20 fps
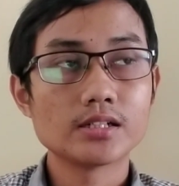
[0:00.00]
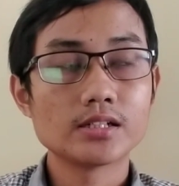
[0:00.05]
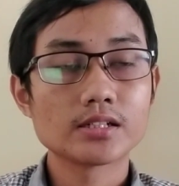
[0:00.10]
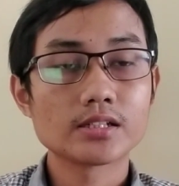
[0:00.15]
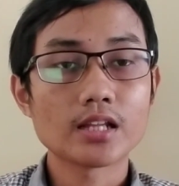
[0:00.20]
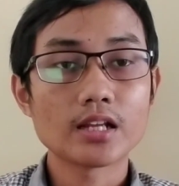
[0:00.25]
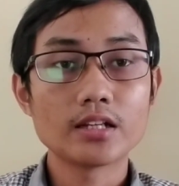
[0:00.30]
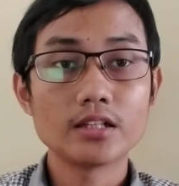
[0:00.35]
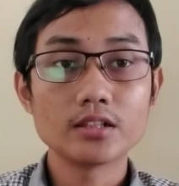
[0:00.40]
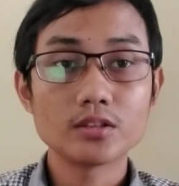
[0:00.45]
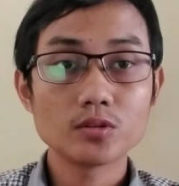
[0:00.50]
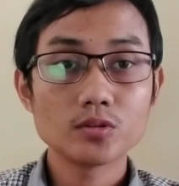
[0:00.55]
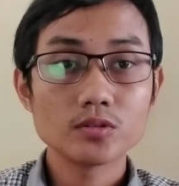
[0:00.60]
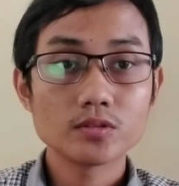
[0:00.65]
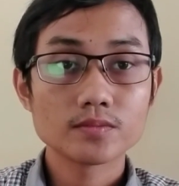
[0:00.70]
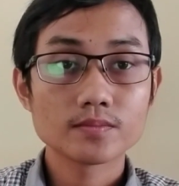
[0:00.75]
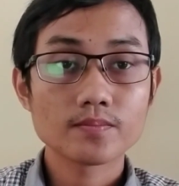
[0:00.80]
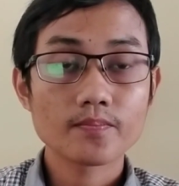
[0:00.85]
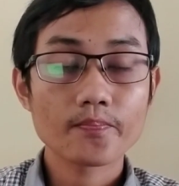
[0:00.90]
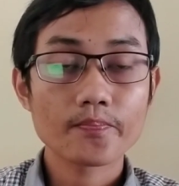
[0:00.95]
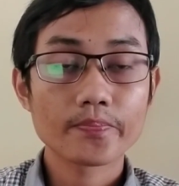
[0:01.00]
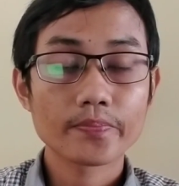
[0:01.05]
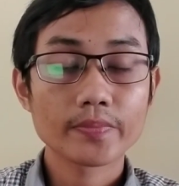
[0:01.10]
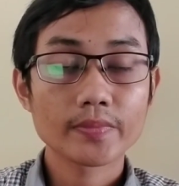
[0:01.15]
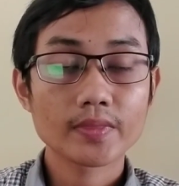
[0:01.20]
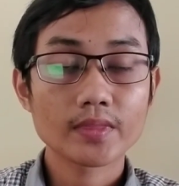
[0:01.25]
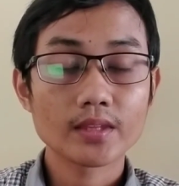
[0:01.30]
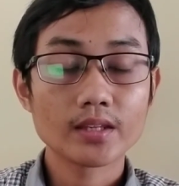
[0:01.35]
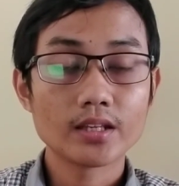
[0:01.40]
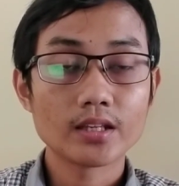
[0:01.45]
uh, tadi itu
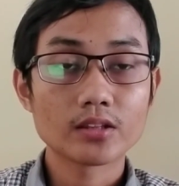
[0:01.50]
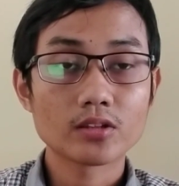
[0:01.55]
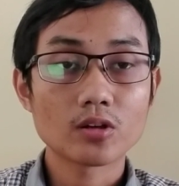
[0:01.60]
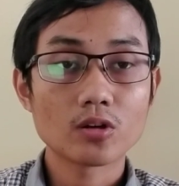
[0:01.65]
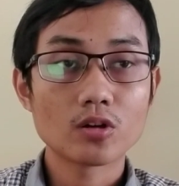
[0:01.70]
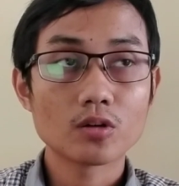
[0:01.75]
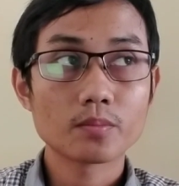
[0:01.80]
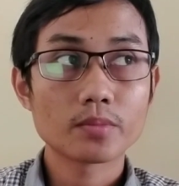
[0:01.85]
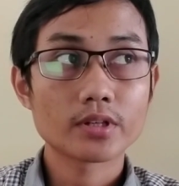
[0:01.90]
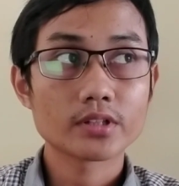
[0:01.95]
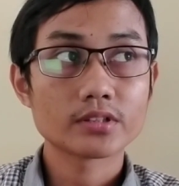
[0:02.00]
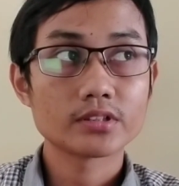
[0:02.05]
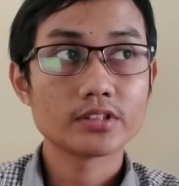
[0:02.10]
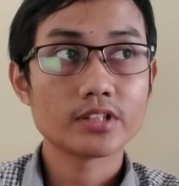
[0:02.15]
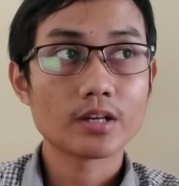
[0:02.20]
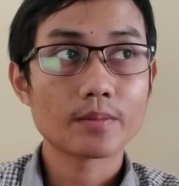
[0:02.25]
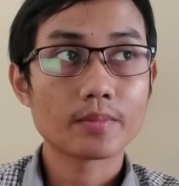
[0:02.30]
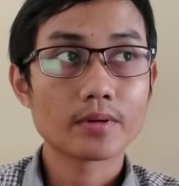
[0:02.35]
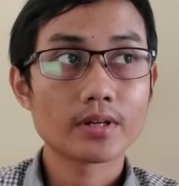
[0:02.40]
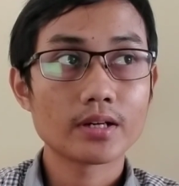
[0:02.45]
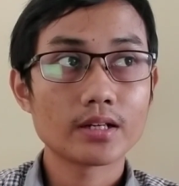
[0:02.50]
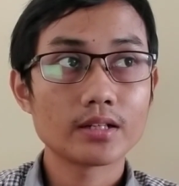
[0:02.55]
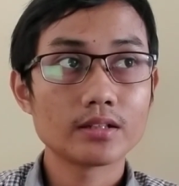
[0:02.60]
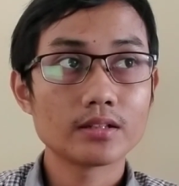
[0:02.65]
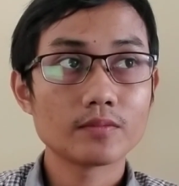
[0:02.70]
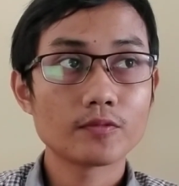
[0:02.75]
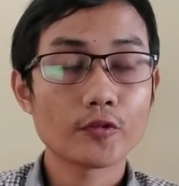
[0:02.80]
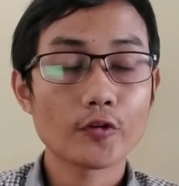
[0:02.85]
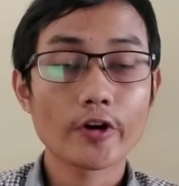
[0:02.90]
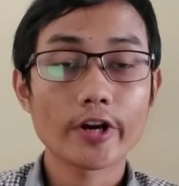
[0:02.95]
ya tolong
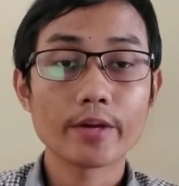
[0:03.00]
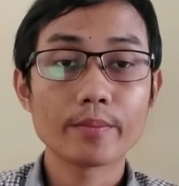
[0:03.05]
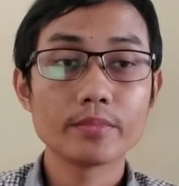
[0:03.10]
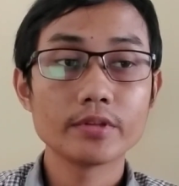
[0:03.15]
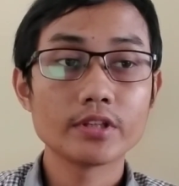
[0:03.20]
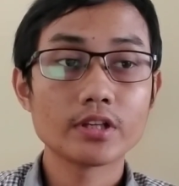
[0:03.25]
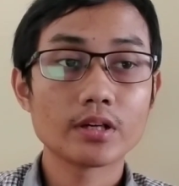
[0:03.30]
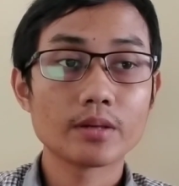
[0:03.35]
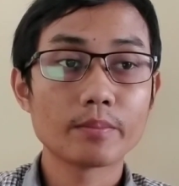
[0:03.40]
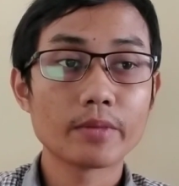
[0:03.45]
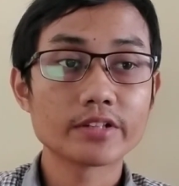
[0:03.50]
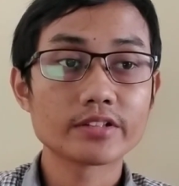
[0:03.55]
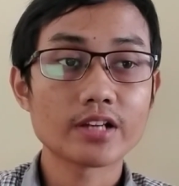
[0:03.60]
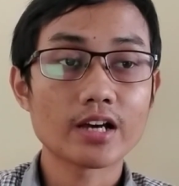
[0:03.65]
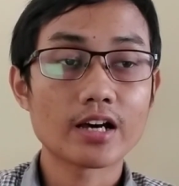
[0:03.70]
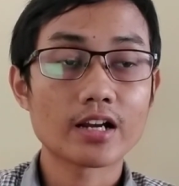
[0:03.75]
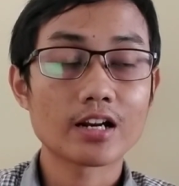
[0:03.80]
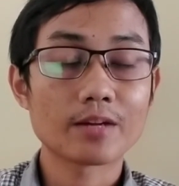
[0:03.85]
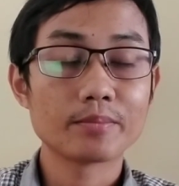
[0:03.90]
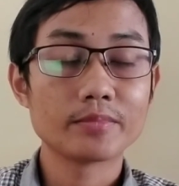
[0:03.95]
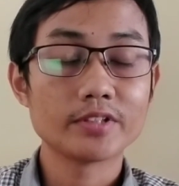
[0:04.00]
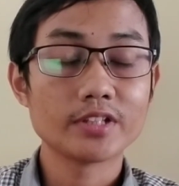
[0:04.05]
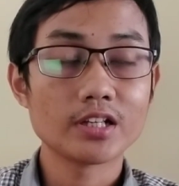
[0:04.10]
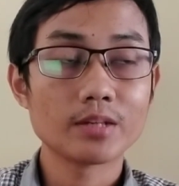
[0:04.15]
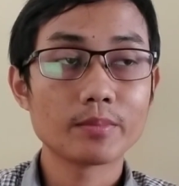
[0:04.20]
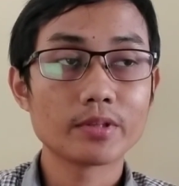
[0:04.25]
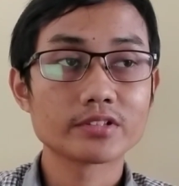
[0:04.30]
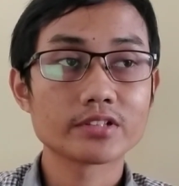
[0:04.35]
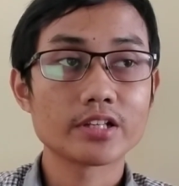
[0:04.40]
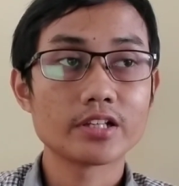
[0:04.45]
persiapkan vocabnya bahasa
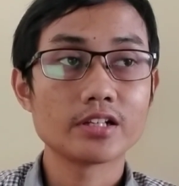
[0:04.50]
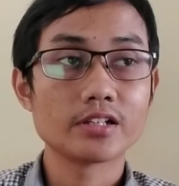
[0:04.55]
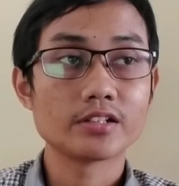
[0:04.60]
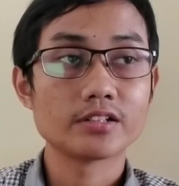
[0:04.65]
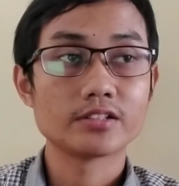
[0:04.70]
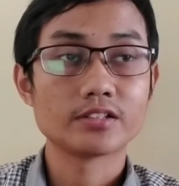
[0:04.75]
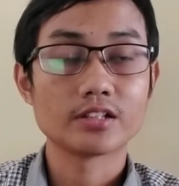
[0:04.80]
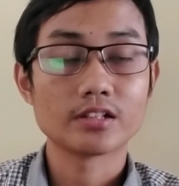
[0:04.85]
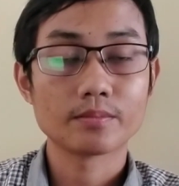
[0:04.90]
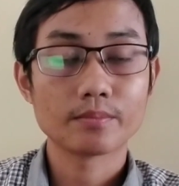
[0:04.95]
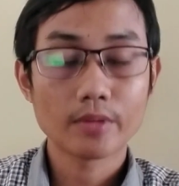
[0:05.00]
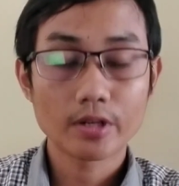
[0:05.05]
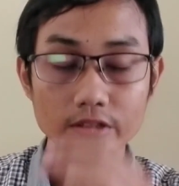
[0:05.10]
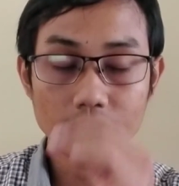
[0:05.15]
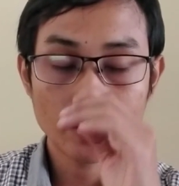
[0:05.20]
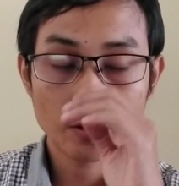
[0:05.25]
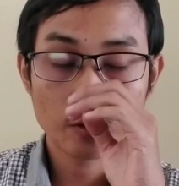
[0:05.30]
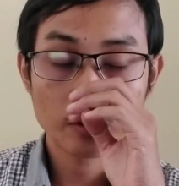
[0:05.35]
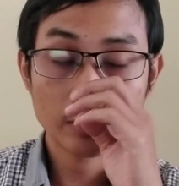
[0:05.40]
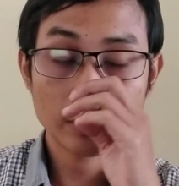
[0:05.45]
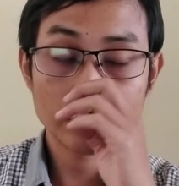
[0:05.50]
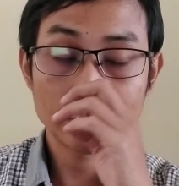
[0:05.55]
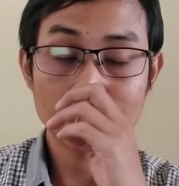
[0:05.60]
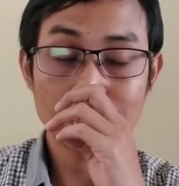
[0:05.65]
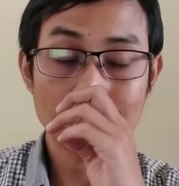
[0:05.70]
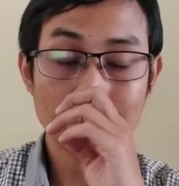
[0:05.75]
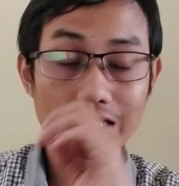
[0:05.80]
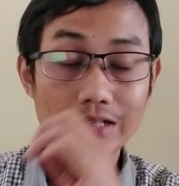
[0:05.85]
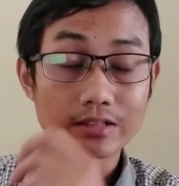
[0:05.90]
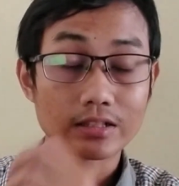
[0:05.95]
Arabnya bahasa Inggrisnya bahasa Indonesia
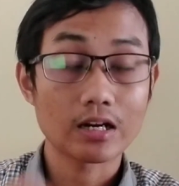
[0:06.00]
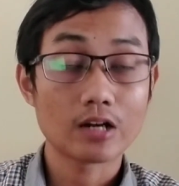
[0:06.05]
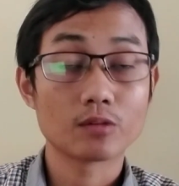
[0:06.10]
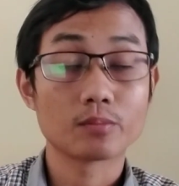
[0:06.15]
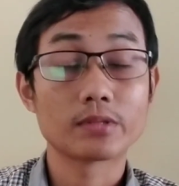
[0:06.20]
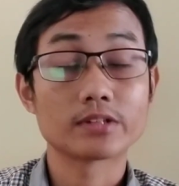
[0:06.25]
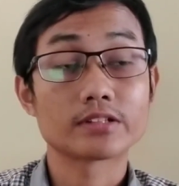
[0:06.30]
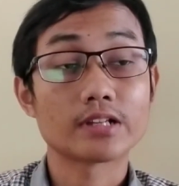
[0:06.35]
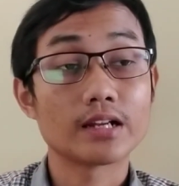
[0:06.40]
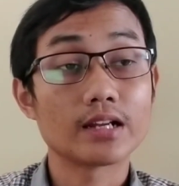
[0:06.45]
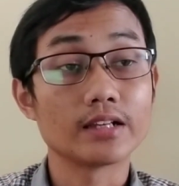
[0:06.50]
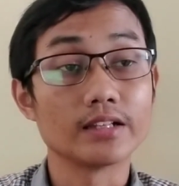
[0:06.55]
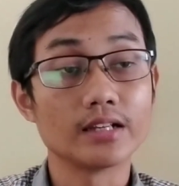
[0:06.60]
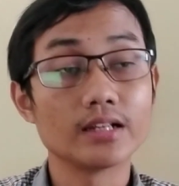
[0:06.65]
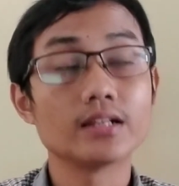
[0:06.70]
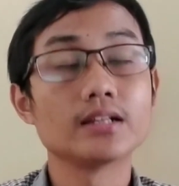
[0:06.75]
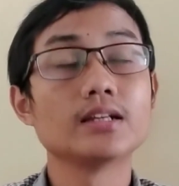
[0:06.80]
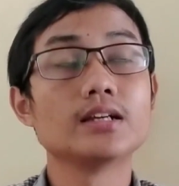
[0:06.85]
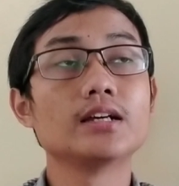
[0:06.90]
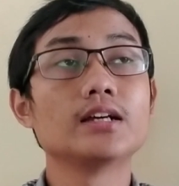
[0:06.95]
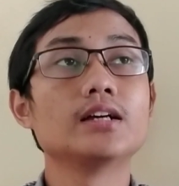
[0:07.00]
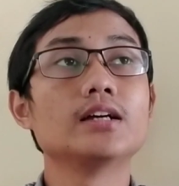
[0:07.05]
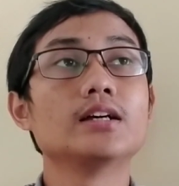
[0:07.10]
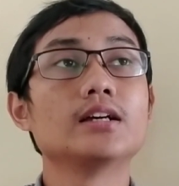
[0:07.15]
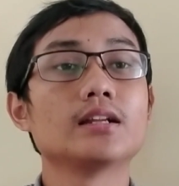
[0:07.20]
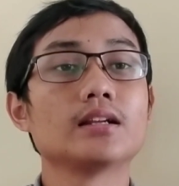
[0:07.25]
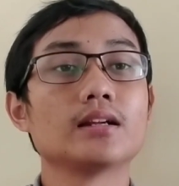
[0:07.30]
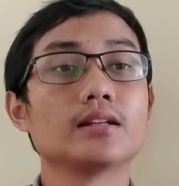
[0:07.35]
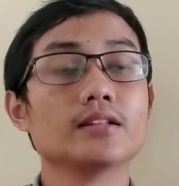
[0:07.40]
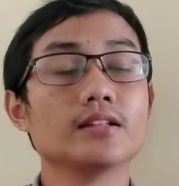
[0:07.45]
sih nggak terlalu masalah ya
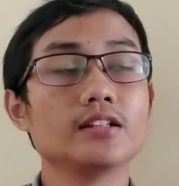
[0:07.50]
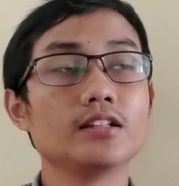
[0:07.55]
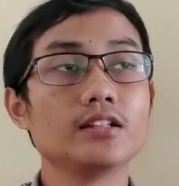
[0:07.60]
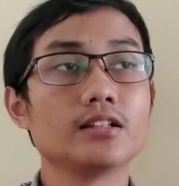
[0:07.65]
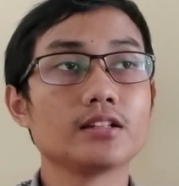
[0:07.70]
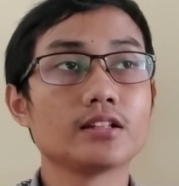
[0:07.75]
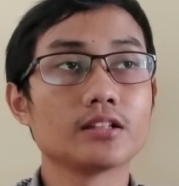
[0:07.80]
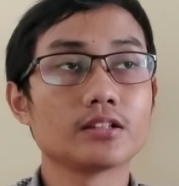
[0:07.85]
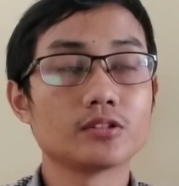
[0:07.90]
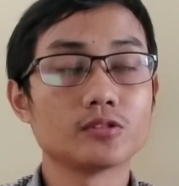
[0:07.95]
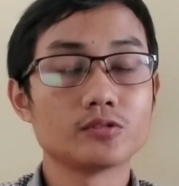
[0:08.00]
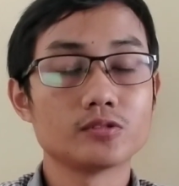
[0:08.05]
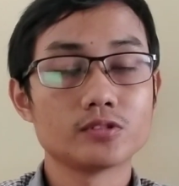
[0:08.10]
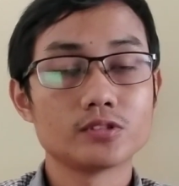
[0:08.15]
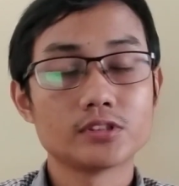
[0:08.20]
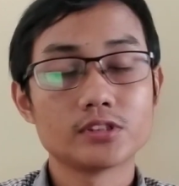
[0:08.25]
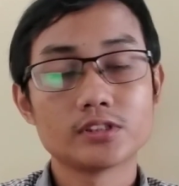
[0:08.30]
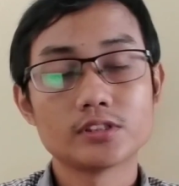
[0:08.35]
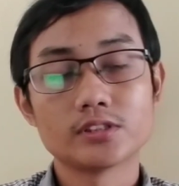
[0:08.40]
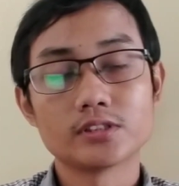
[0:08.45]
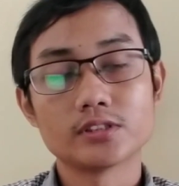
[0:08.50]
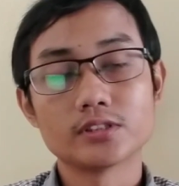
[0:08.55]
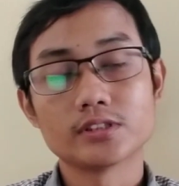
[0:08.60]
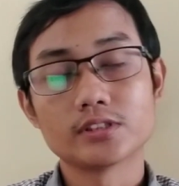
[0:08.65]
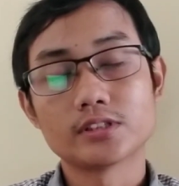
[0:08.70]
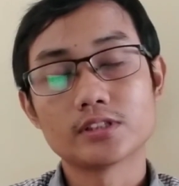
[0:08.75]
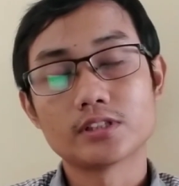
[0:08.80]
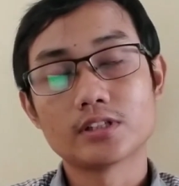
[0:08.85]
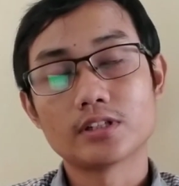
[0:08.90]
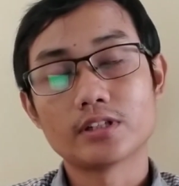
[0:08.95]
jadi gitu
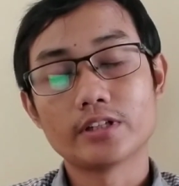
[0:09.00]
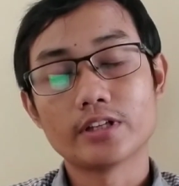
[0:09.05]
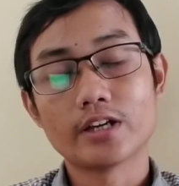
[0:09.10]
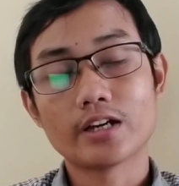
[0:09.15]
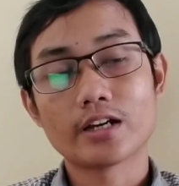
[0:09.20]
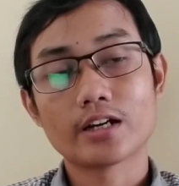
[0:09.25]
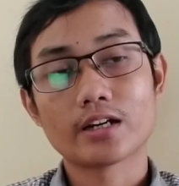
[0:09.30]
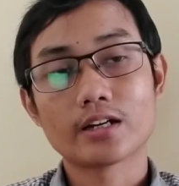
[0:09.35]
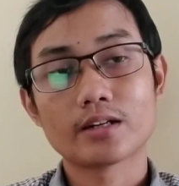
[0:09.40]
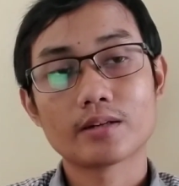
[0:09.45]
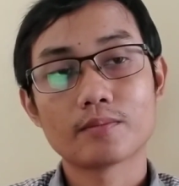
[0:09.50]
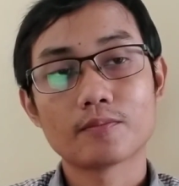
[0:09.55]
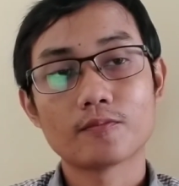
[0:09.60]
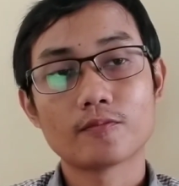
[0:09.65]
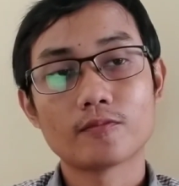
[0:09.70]
uh, ya